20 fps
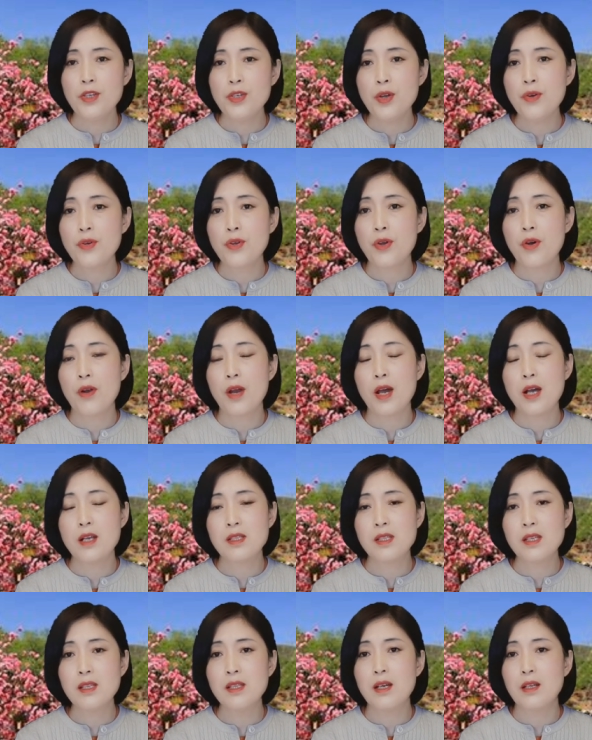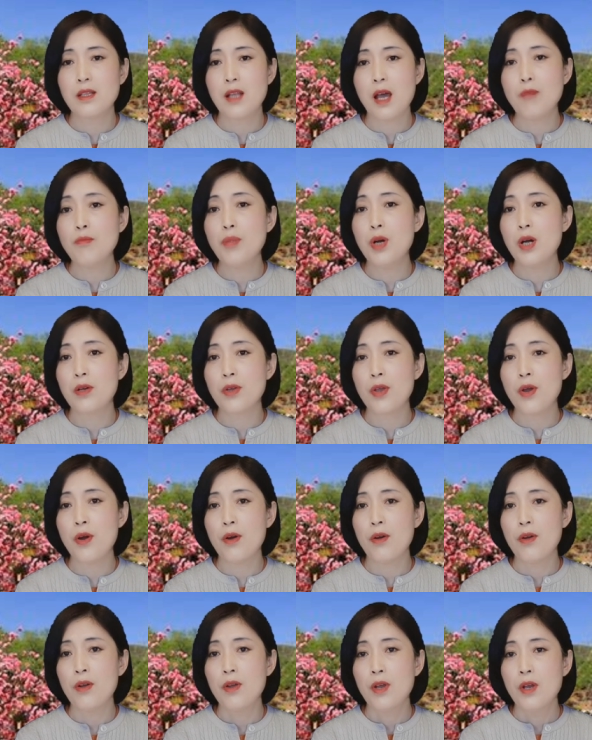又有了新的男朋
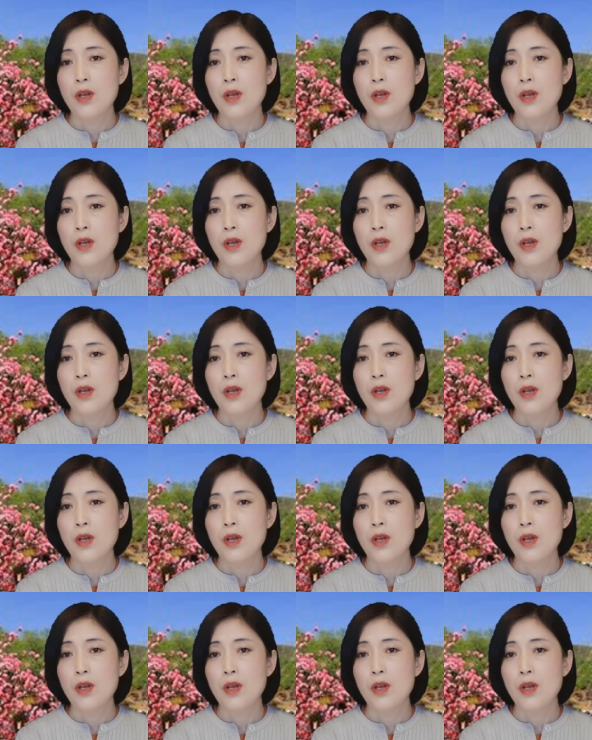友。